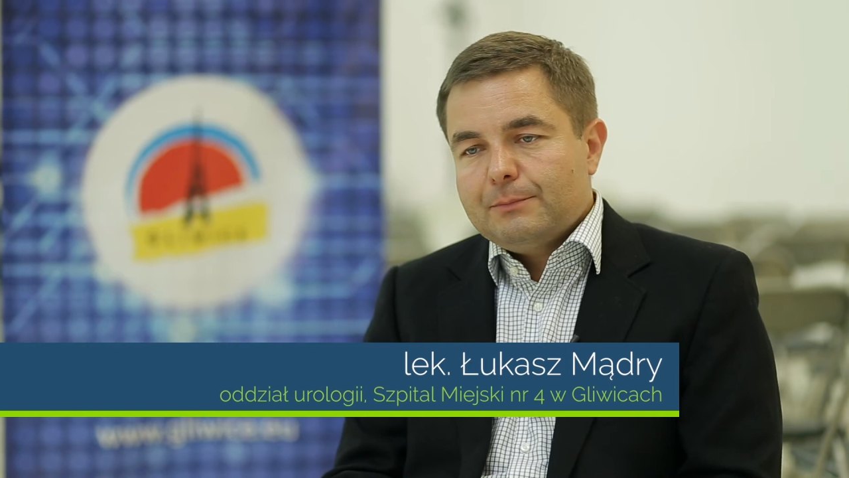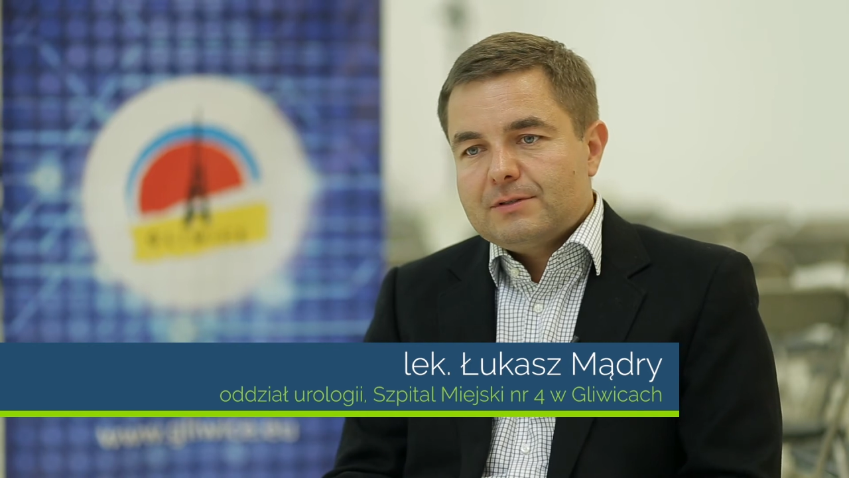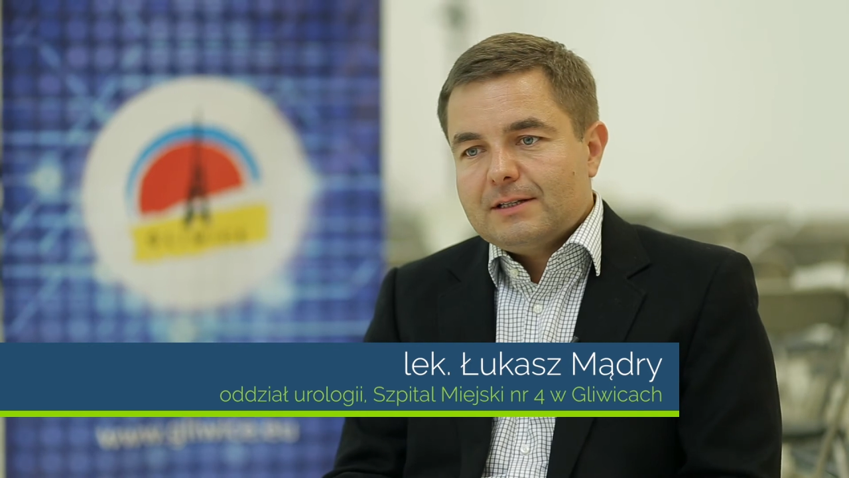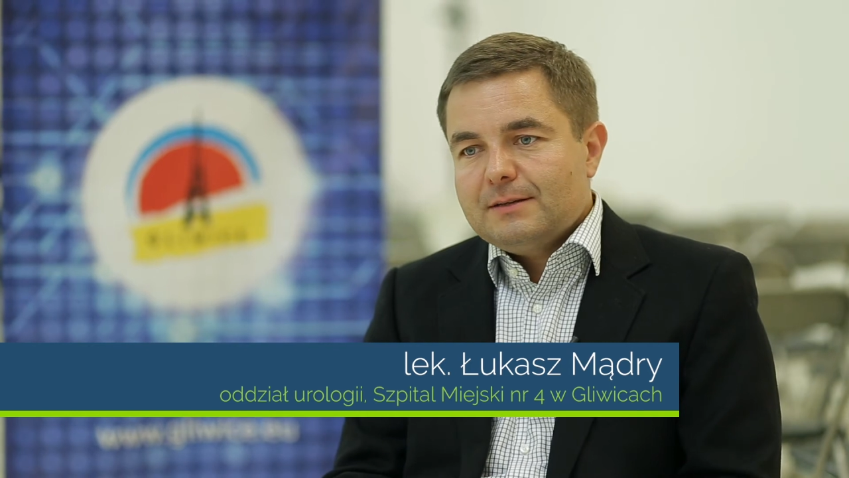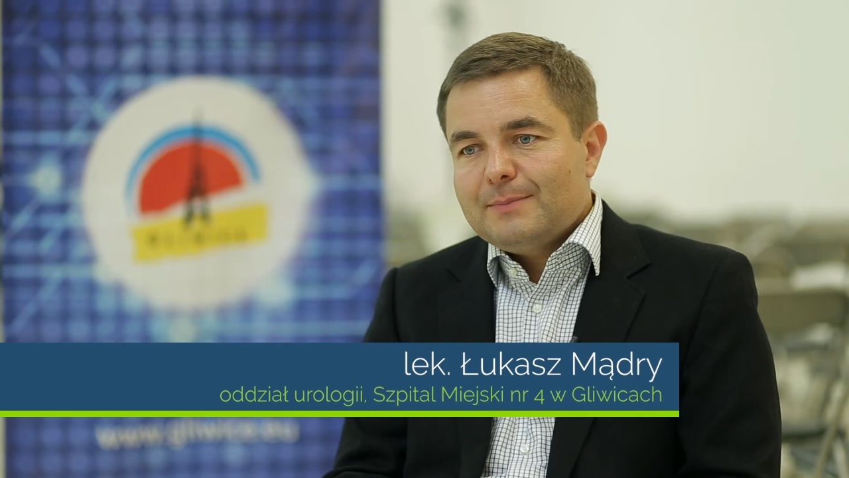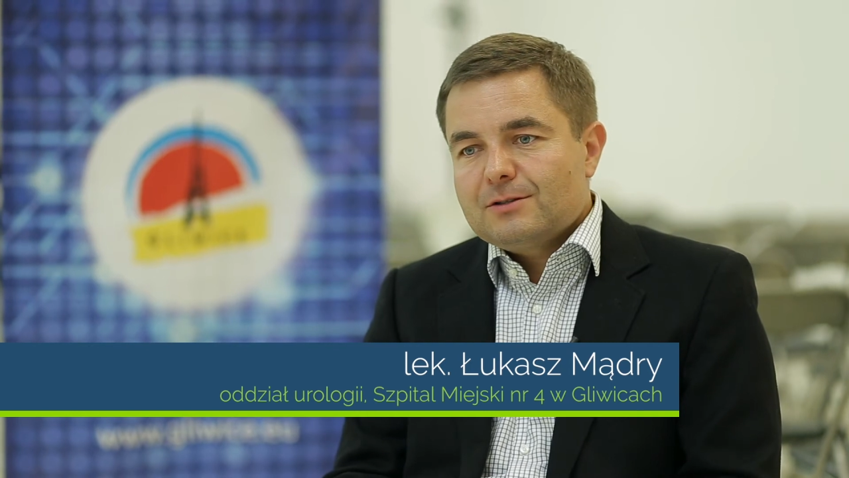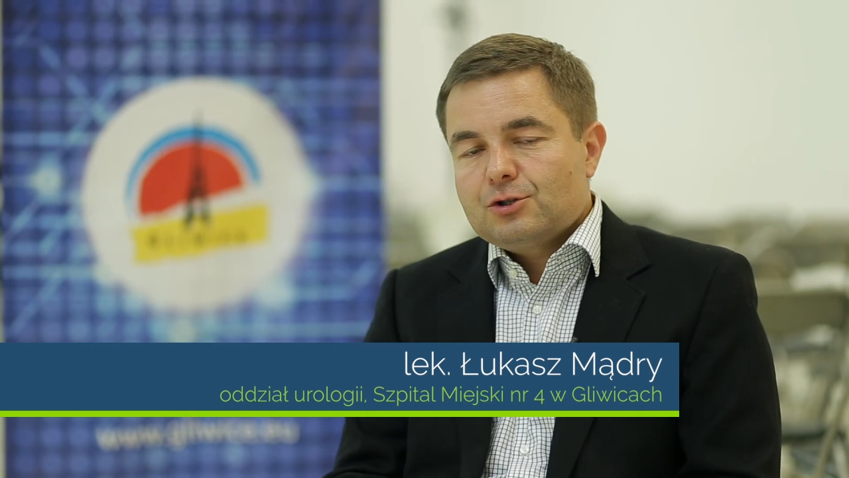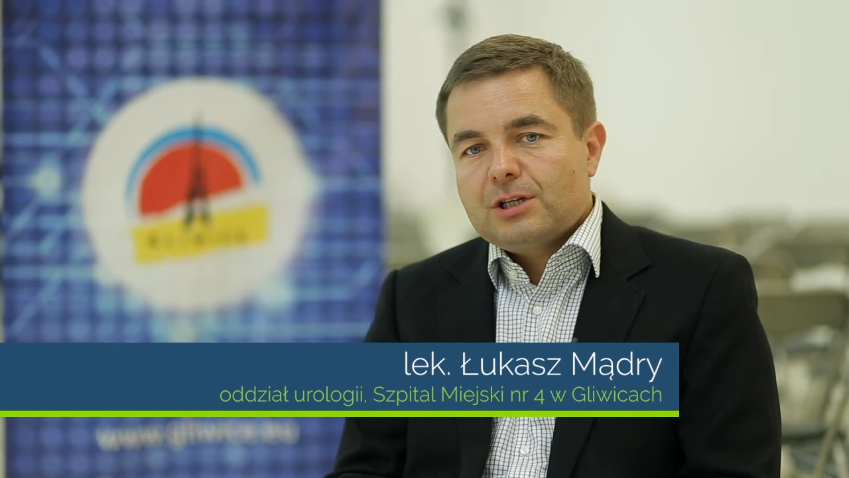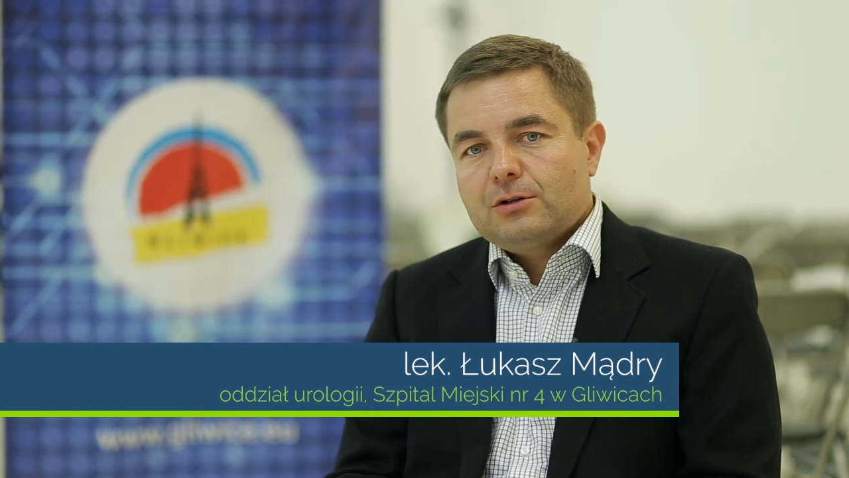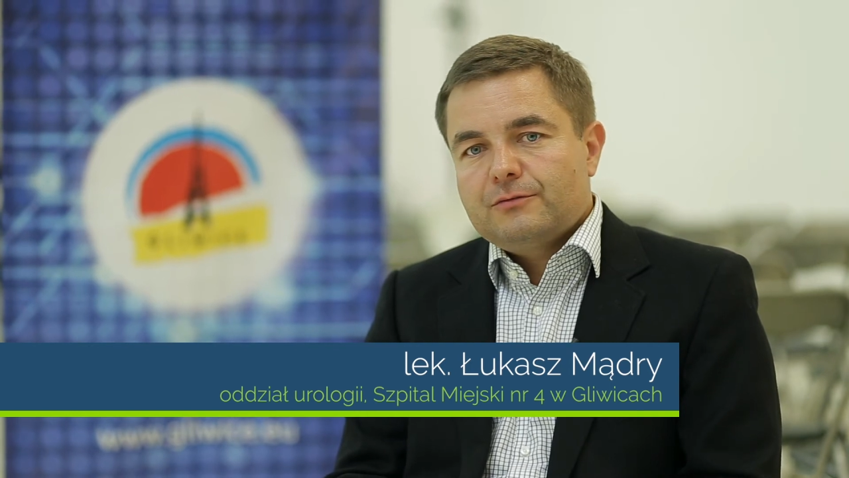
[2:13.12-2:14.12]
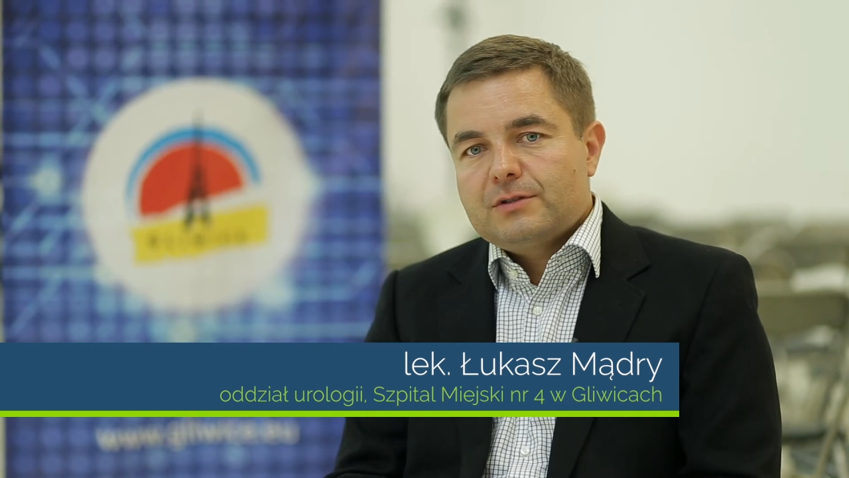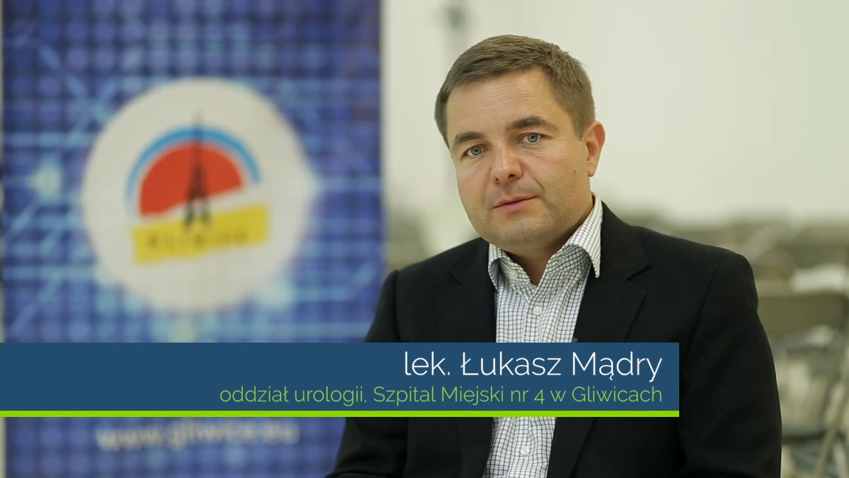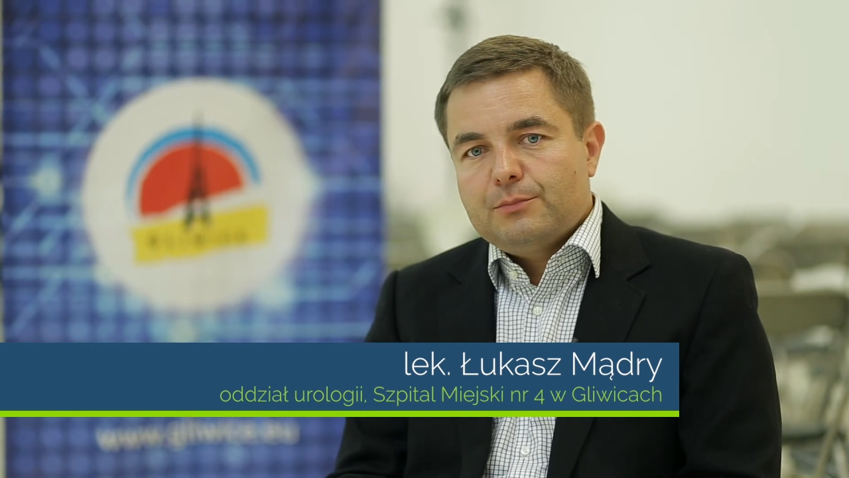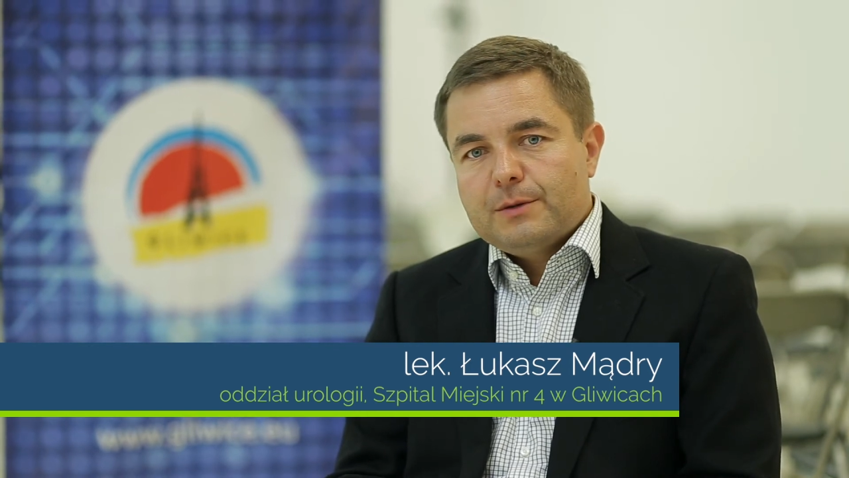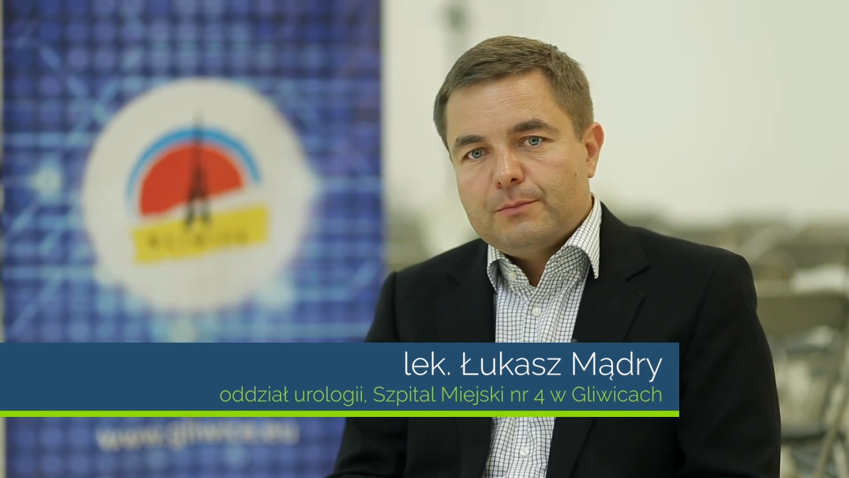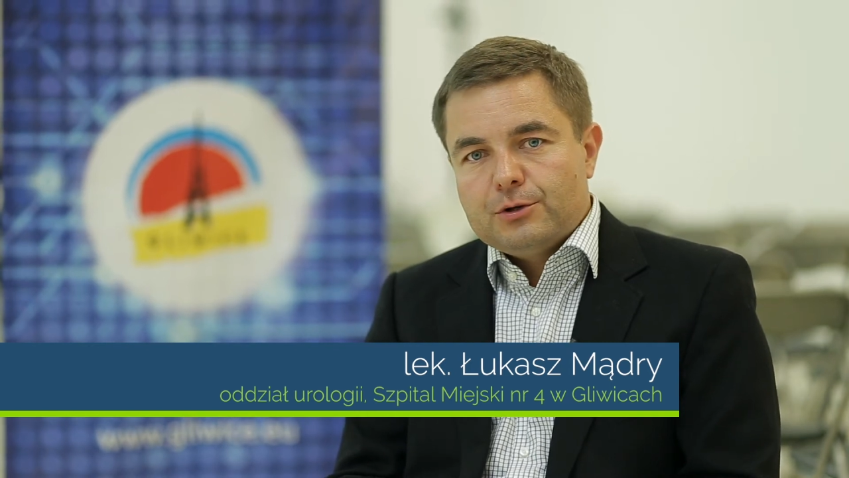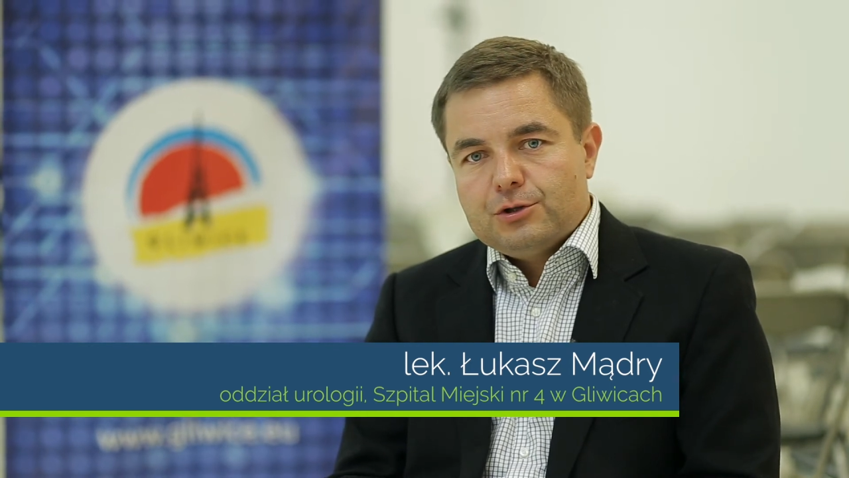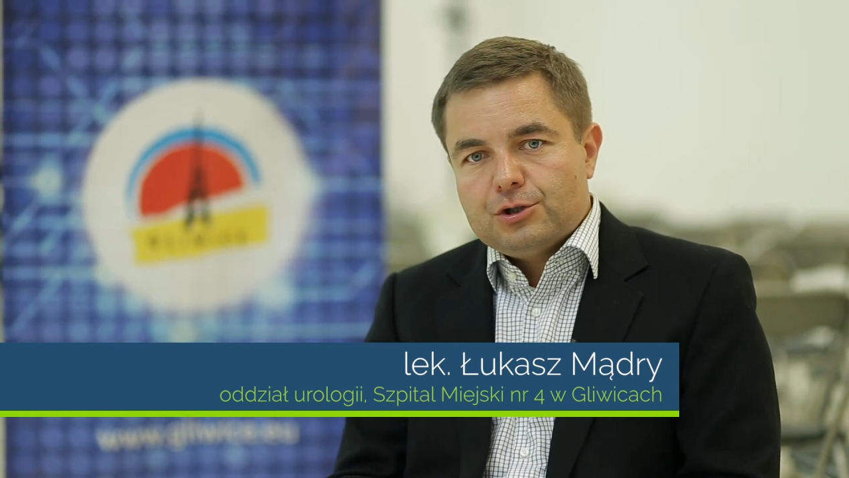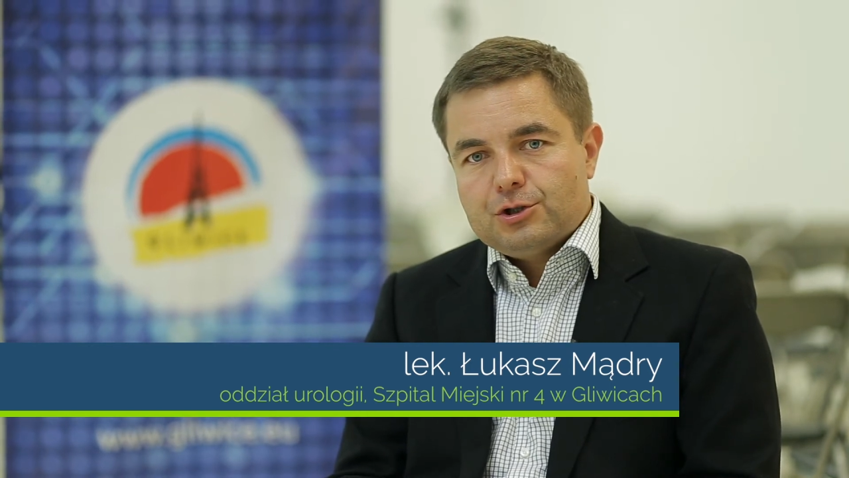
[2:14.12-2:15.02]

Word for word: prostaty bardzo rzadko występuje poniżej